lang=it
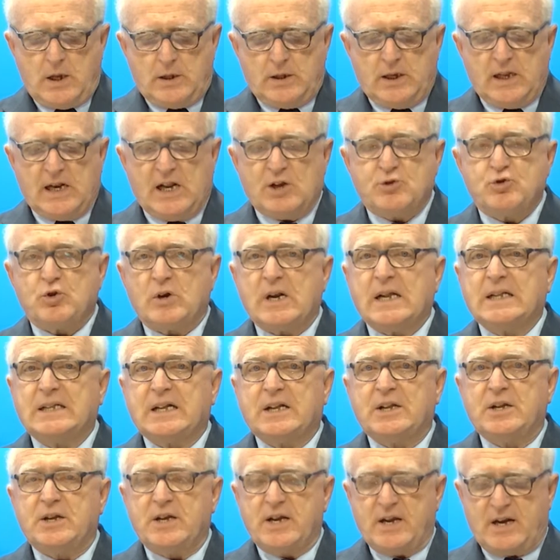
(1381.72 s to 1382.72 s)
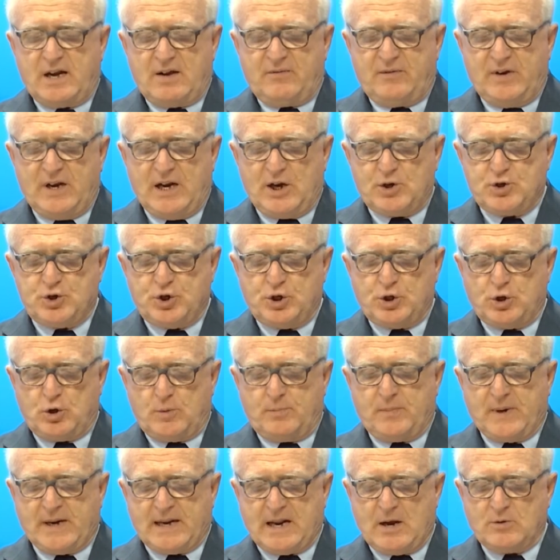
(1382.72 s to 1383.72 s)
Nella giornata di ieri a Villa
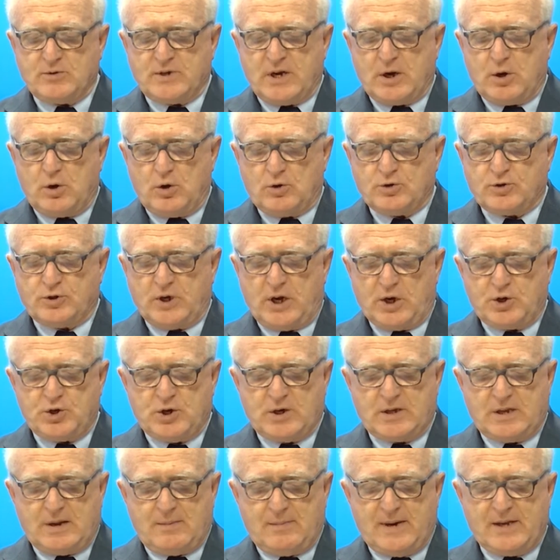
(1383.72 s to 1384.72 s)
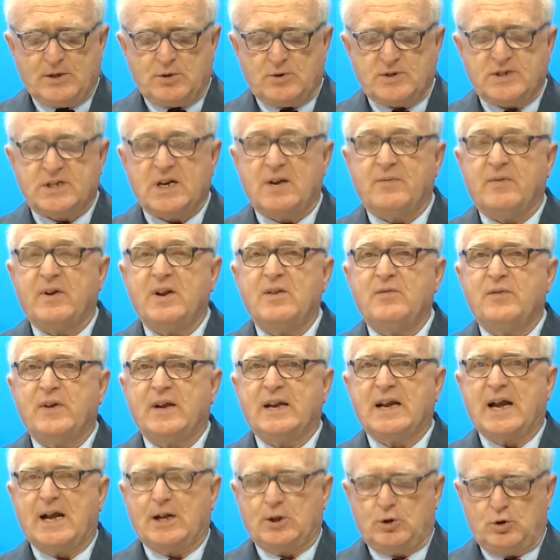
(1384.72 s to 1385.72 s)
Cidro, per cause in corso di accertamento, si è
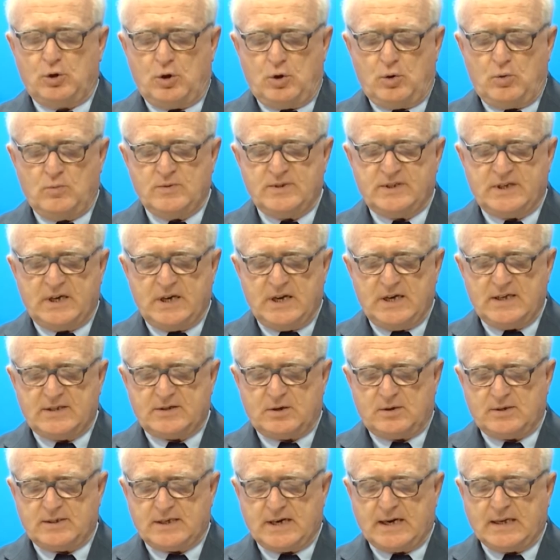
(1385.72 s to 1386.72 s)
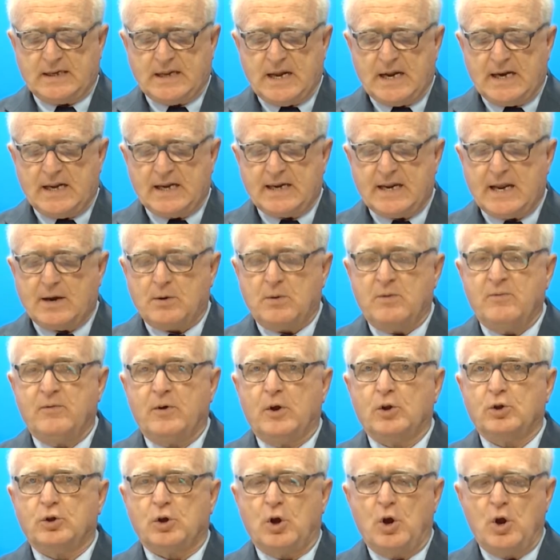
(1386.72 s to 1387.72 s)
verificato un sinistro stradale che ha
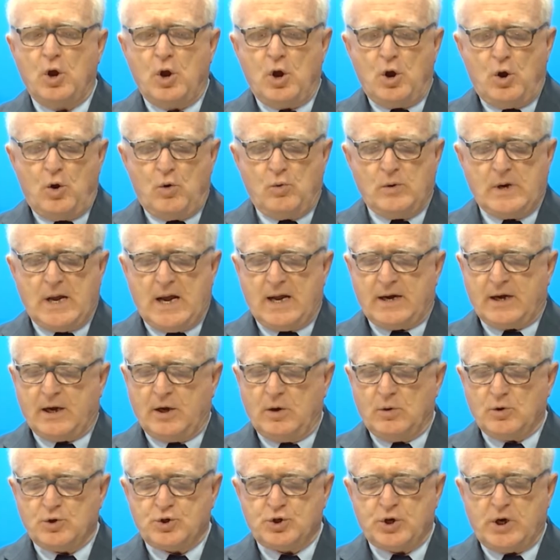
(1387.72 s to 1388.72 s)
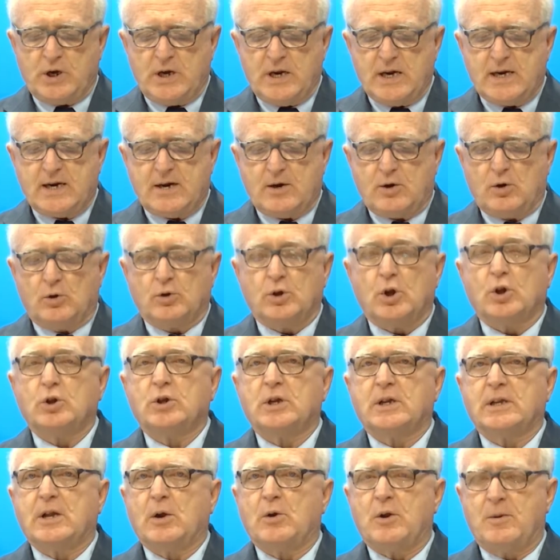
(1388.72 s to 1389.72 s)
coinvolto una Renault Scenic
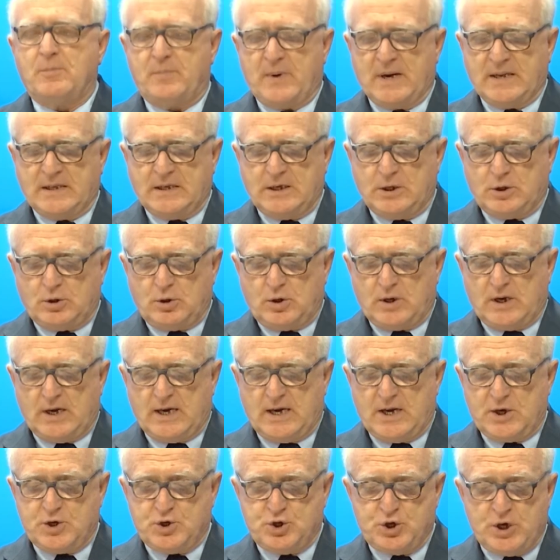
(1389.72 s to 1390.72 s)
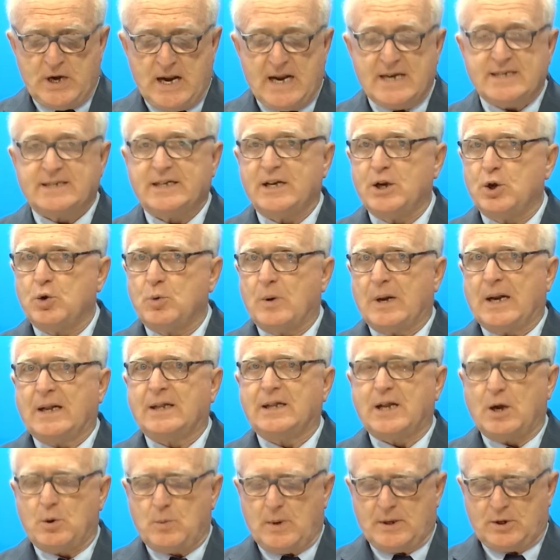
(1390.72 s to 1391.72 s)
condotta da un imprenditore cinese di
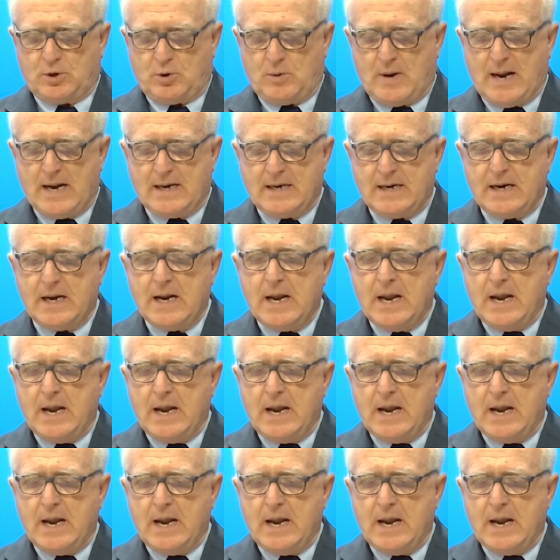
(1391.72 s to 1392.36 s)
44 anni,